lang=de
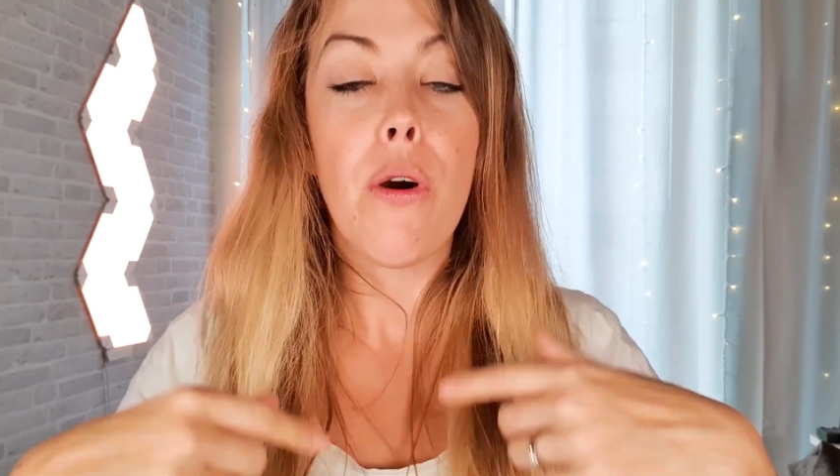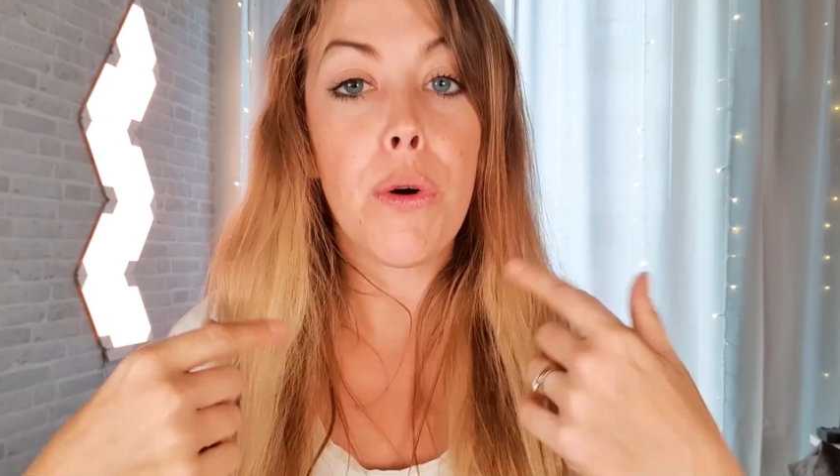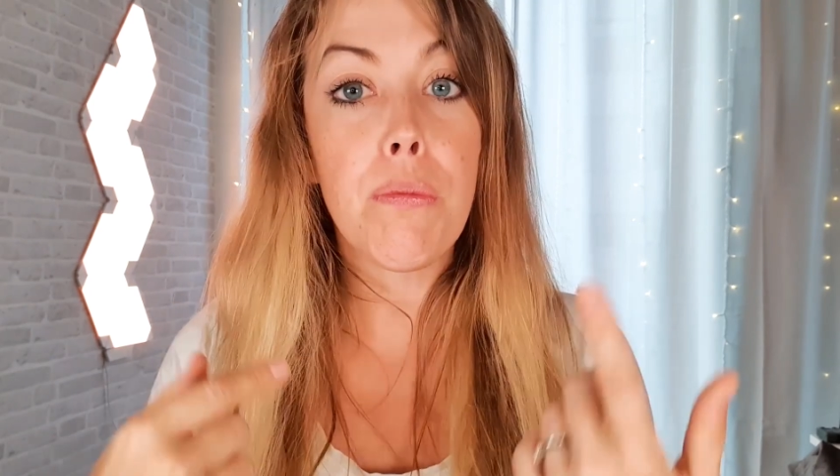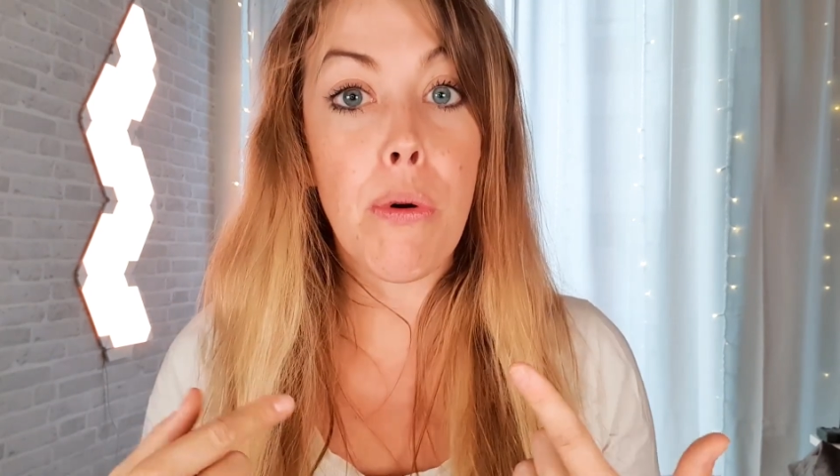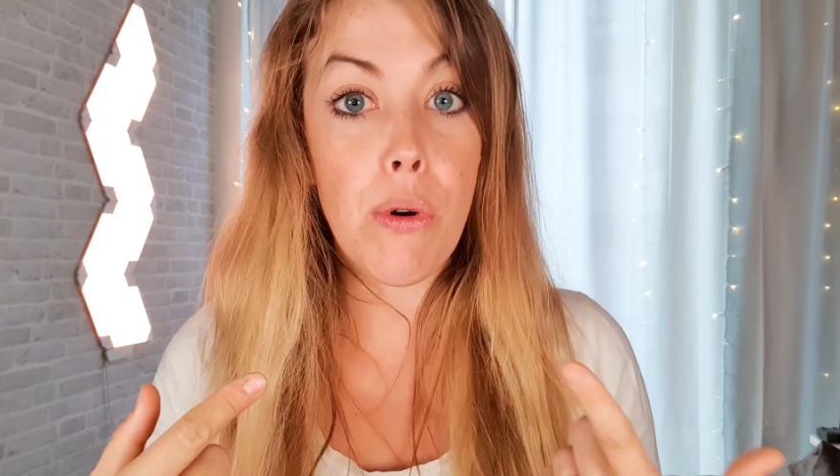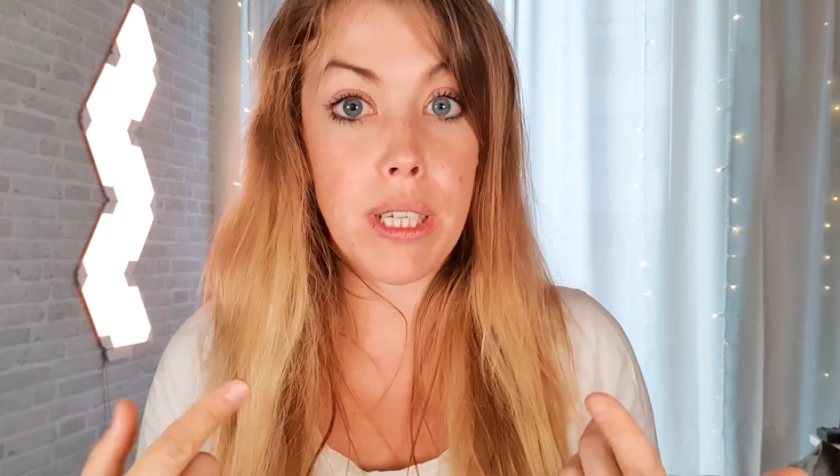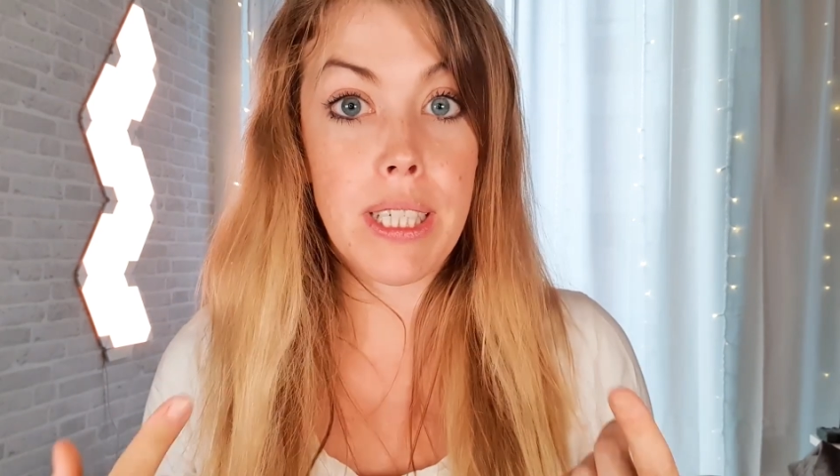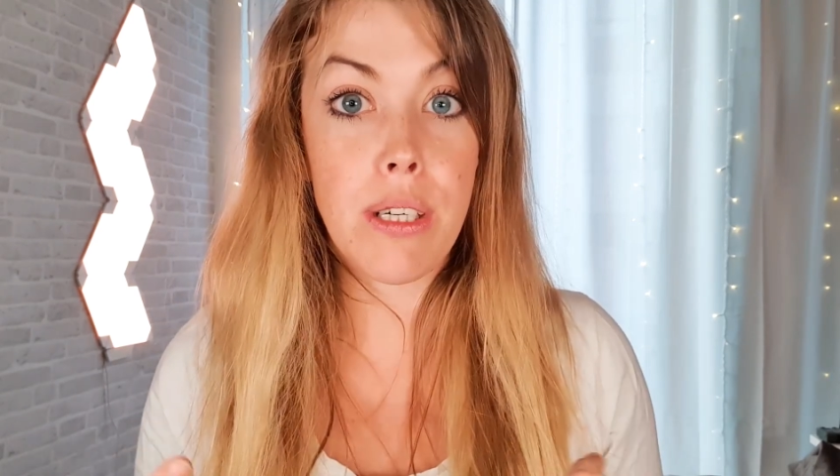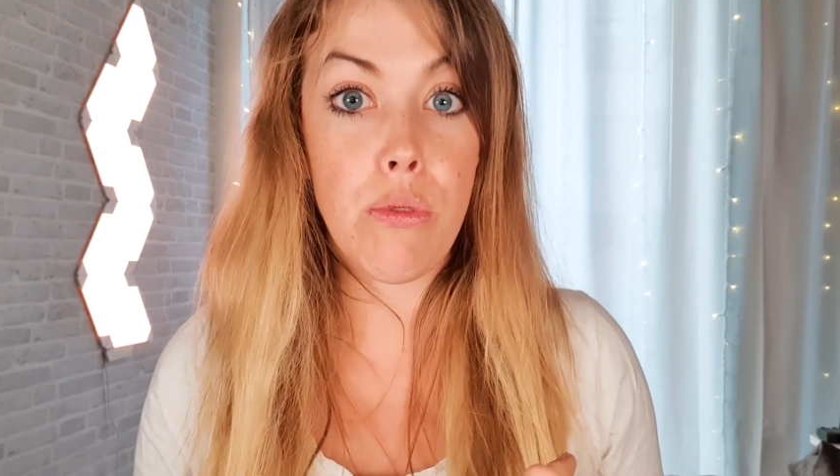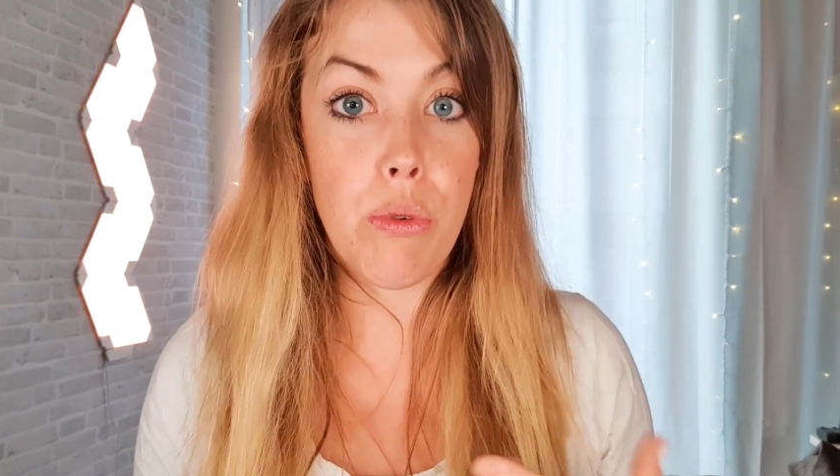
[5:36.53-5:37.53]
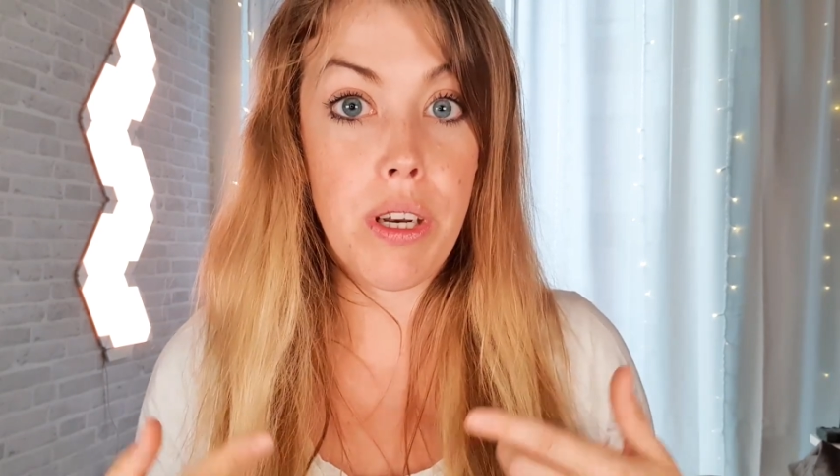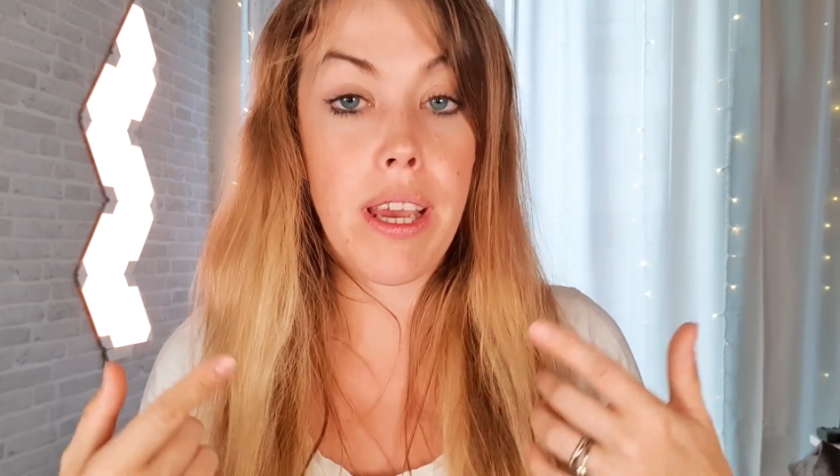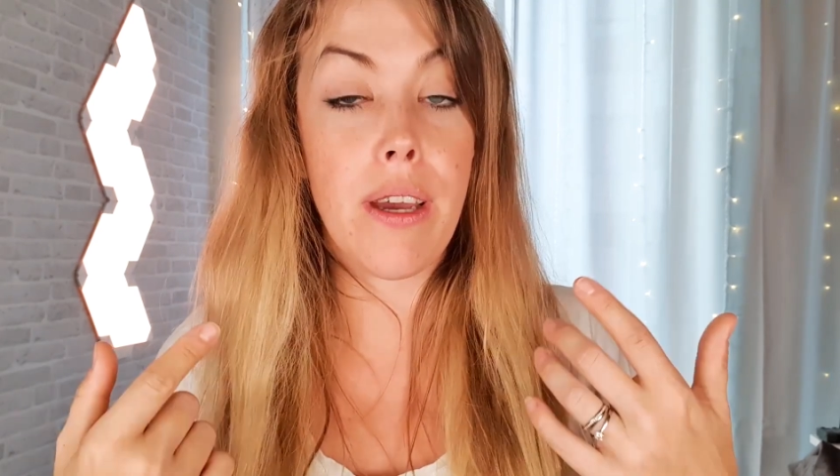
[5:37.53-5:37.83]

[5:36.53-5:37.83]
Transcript: Und Progesteron